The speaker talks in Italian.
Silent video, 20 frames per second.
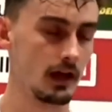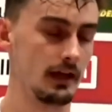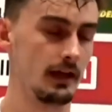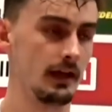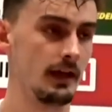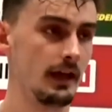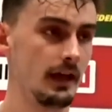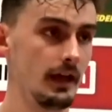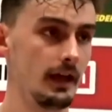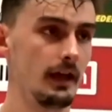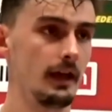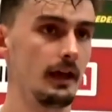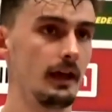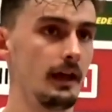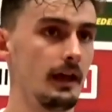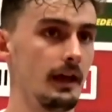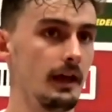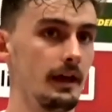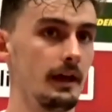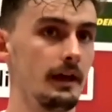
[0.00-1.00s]

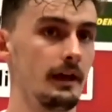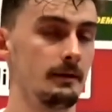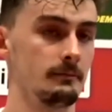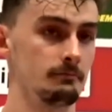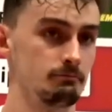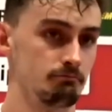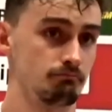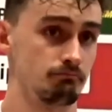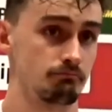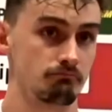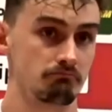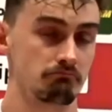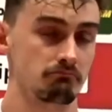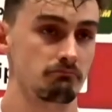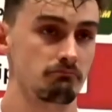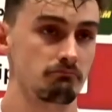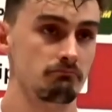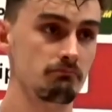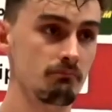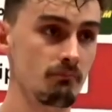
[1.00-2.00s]
Eh,
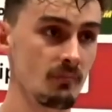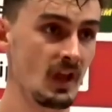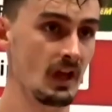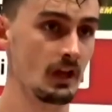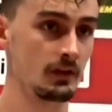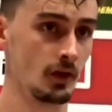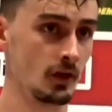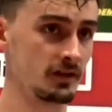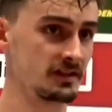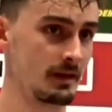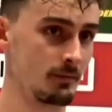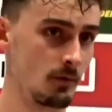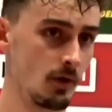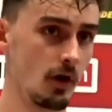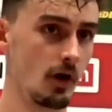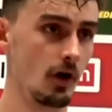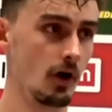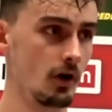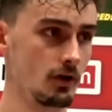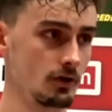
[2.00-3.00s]

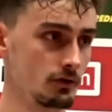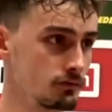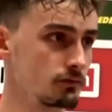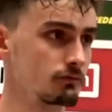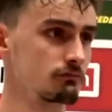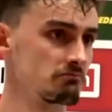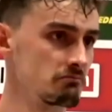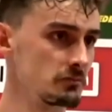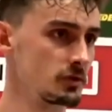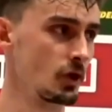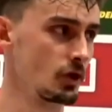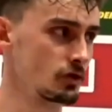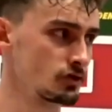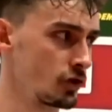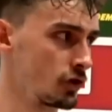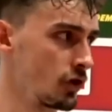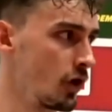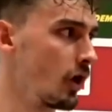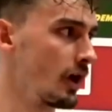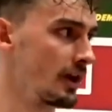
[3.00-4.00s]
siamo, io
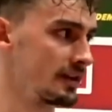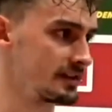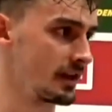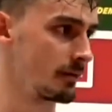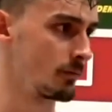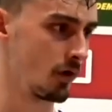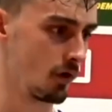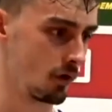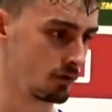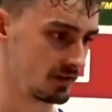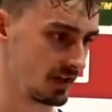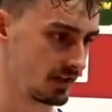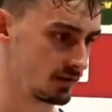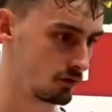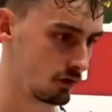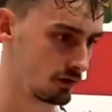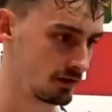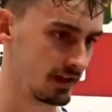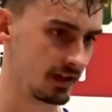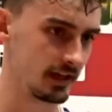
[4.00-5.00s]
sono e siamo
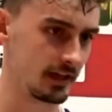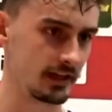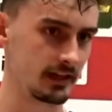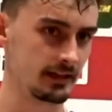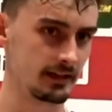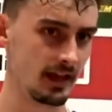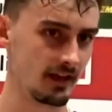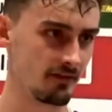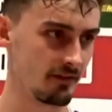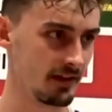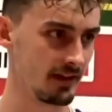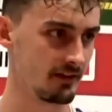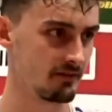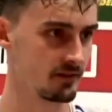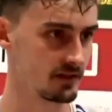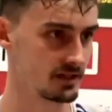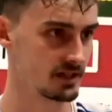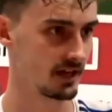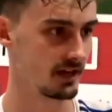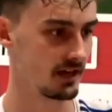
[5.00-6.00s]
contento di avere
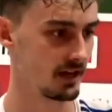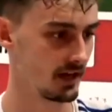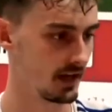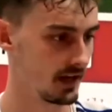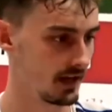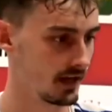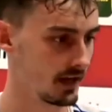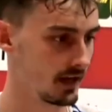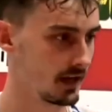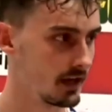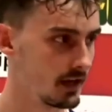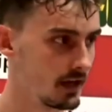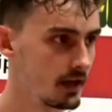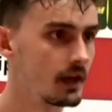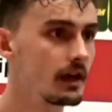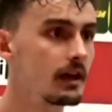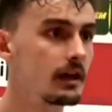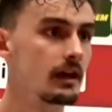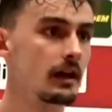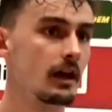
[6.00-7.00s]
vincere
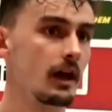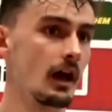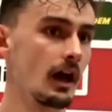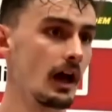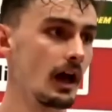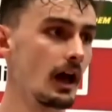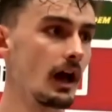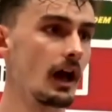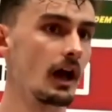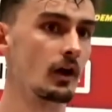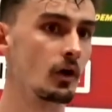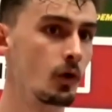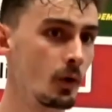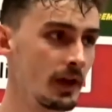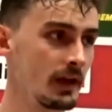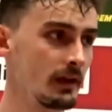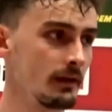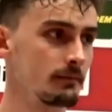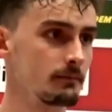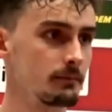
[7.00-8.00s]
eh,
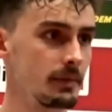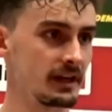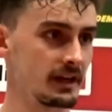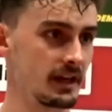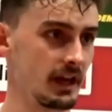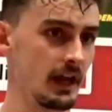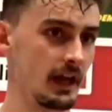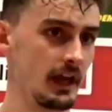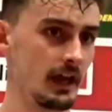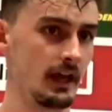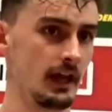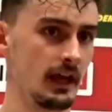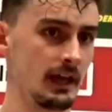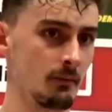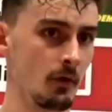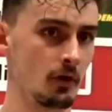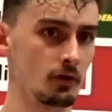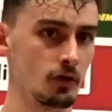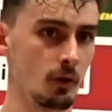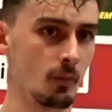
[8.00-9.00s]
qui perché è
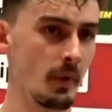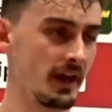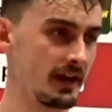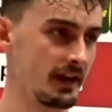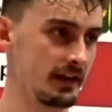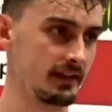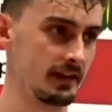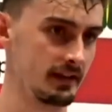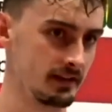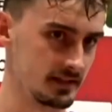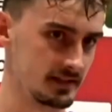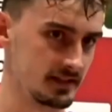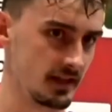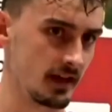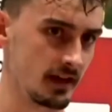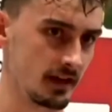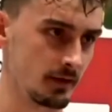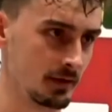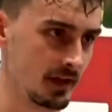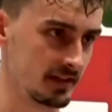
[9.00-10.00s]
molto bene di
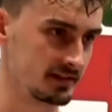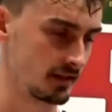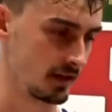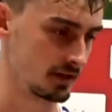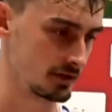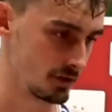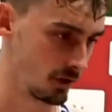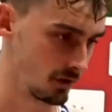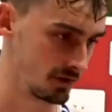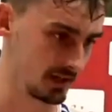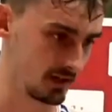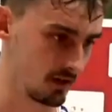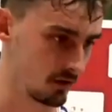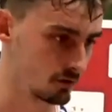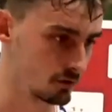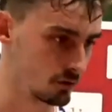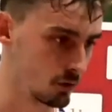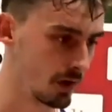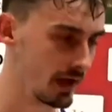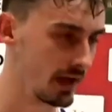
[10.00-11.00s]
iniziare una stagione
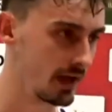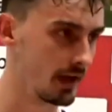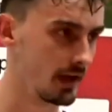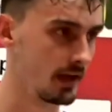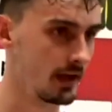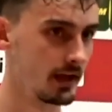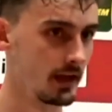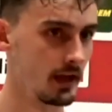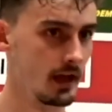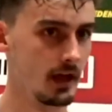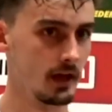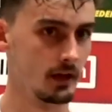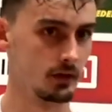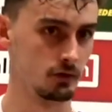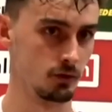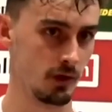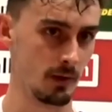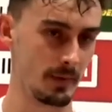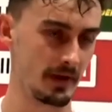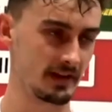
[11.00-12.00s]
con due,
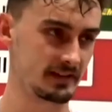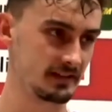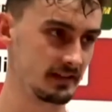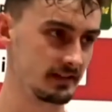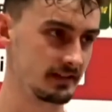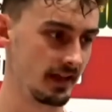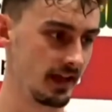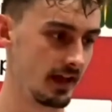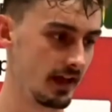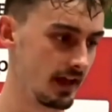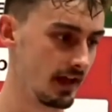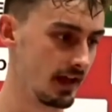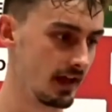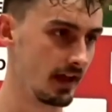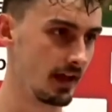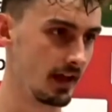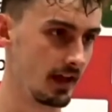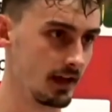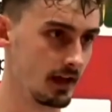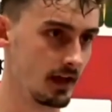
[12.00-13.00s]
due
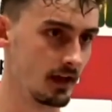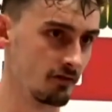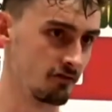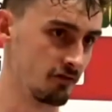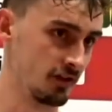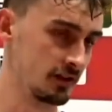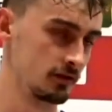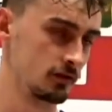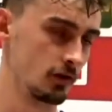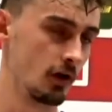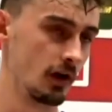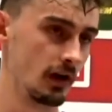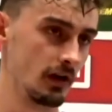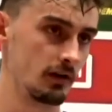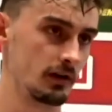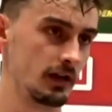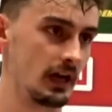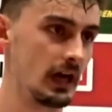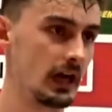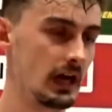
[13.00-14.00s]
partite vinto,
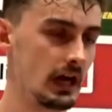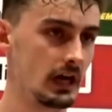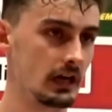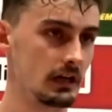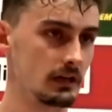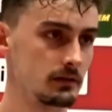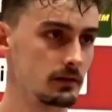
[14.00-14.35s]
allora